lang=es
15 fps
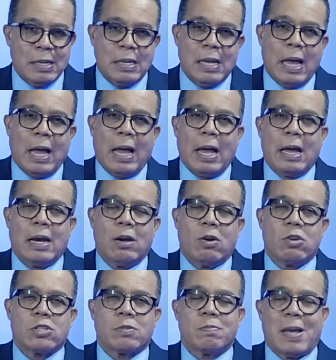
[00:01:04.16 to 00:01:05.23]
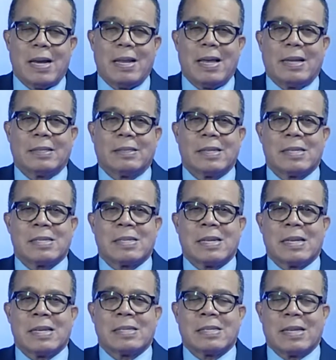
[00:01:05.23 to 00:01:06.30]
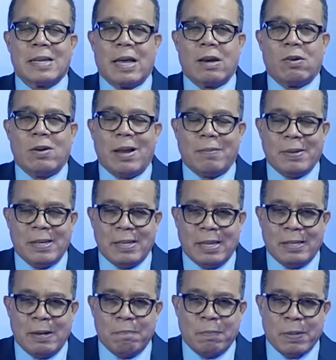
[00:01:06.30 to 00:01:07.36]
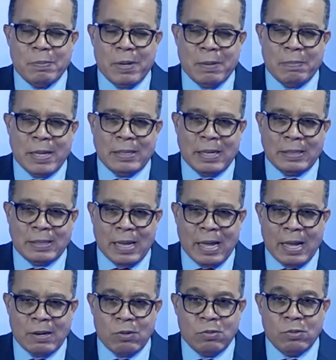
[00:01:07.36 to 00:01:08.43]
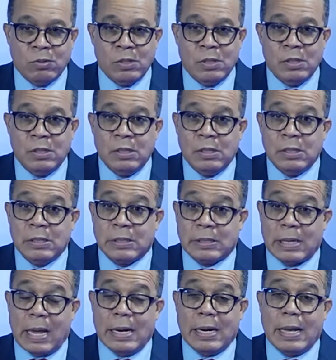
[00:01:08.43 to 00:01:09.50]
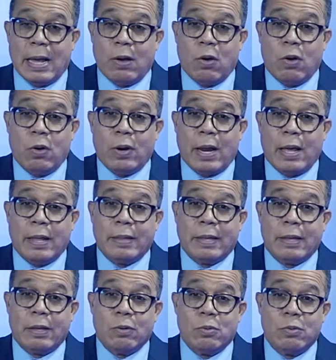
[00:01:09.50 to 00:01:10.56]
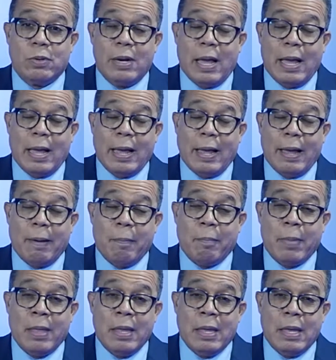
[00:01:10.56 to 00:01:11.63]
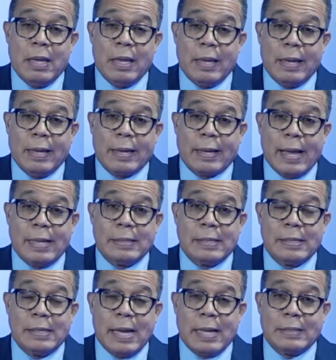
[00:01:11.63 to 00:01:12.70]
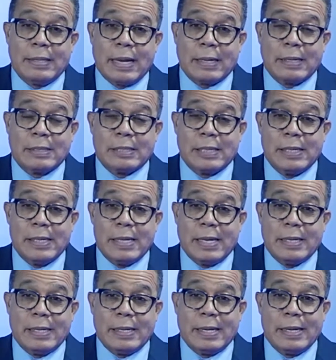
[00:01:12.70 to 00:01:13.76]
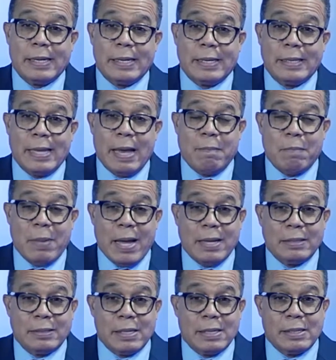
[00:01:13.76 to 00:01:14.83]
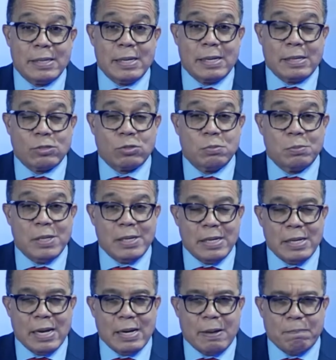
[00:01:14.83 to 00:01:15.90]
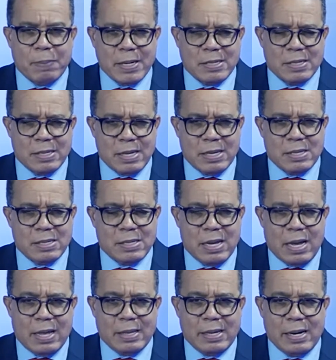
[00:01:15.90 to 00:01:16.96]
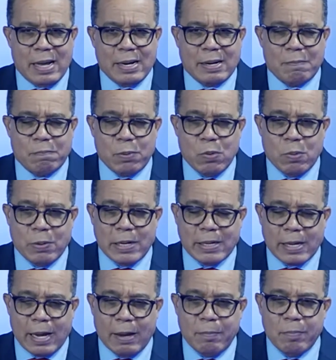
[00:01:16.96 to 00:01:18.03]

a los maleantes que cegaron la vida del primer mandatario. Sale ahora de una eh, candidata que sería de que Diamante quien asumiría la presidencia de la República.